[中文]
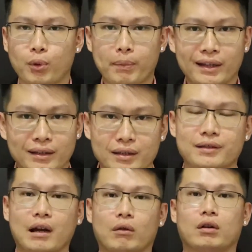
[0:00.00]
部被一
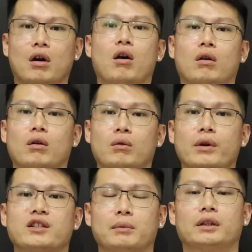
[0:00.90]
扫而空。
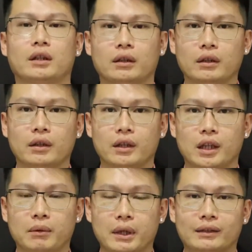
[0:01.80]
为什么呢？
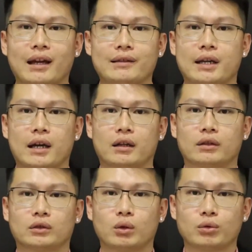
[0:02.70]
因为大家
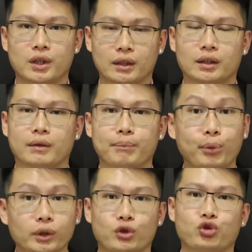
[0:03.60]
都觉得
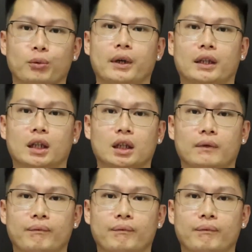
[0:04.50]
不能出门了。